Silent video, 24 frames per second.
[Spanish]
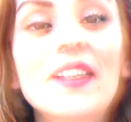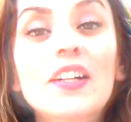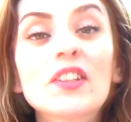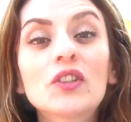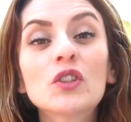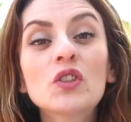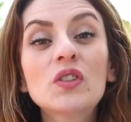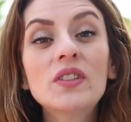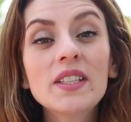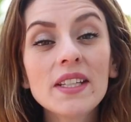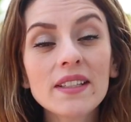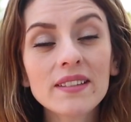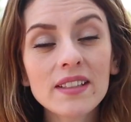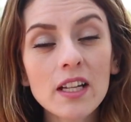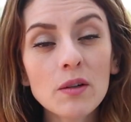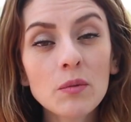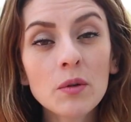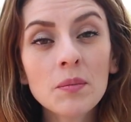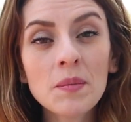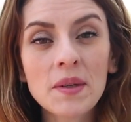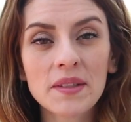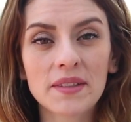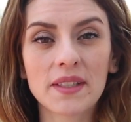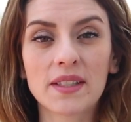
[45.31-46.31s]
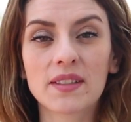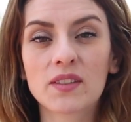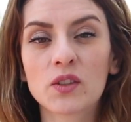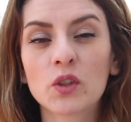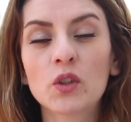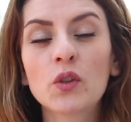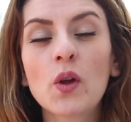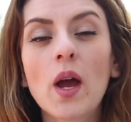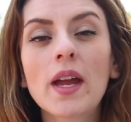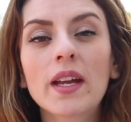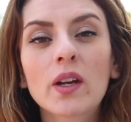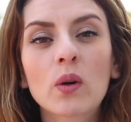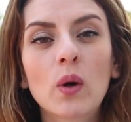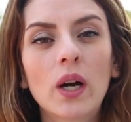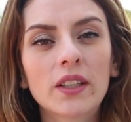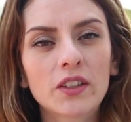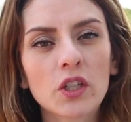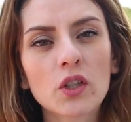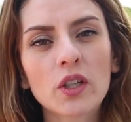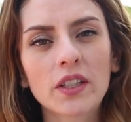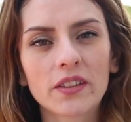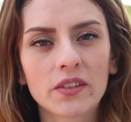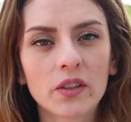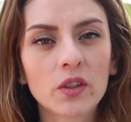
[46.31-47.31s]
De sus 10 álbumes de estudio hay
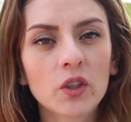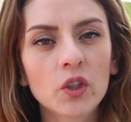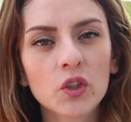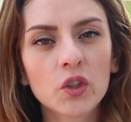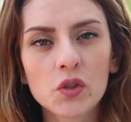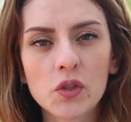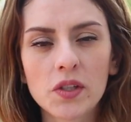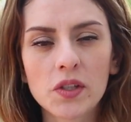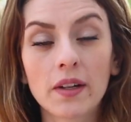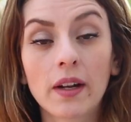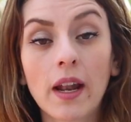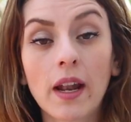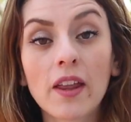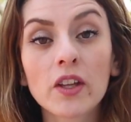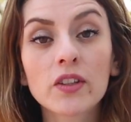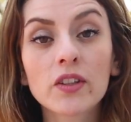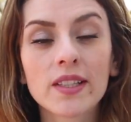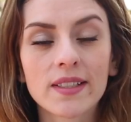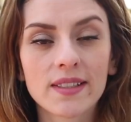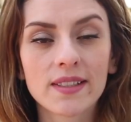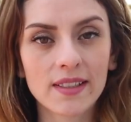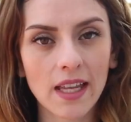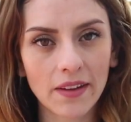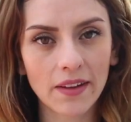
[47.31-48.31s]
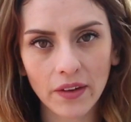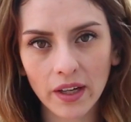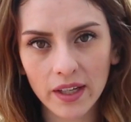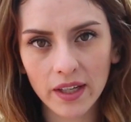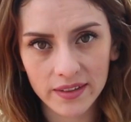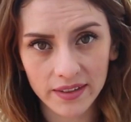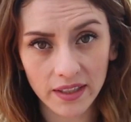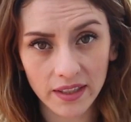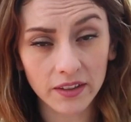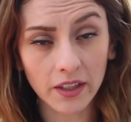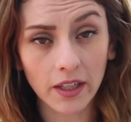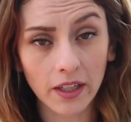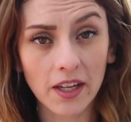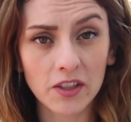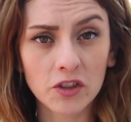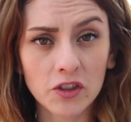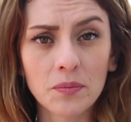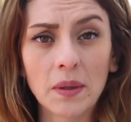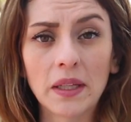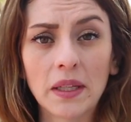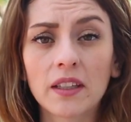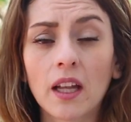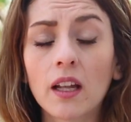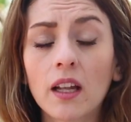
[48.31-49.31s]
4 que son considerados estándares del
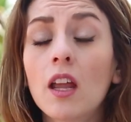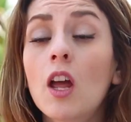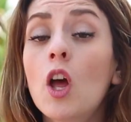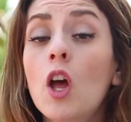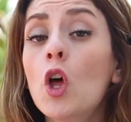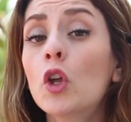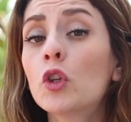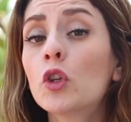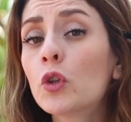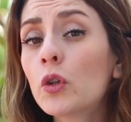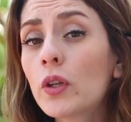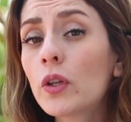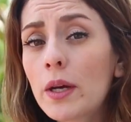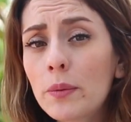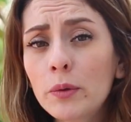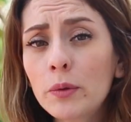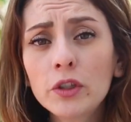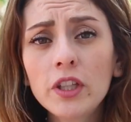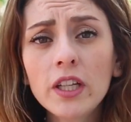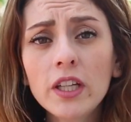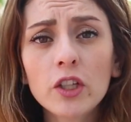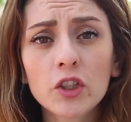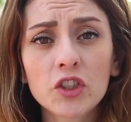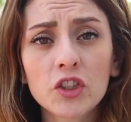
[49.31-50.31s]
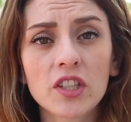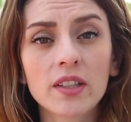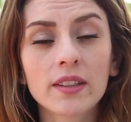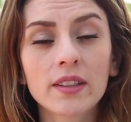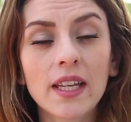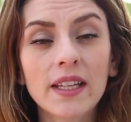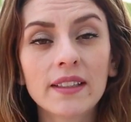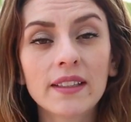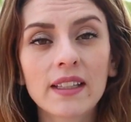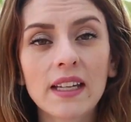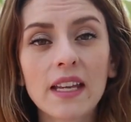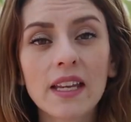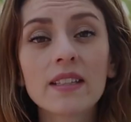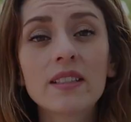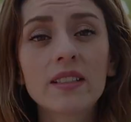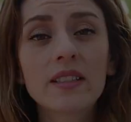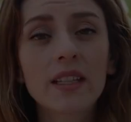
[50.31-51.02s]
thrash metal. Su debut del 83,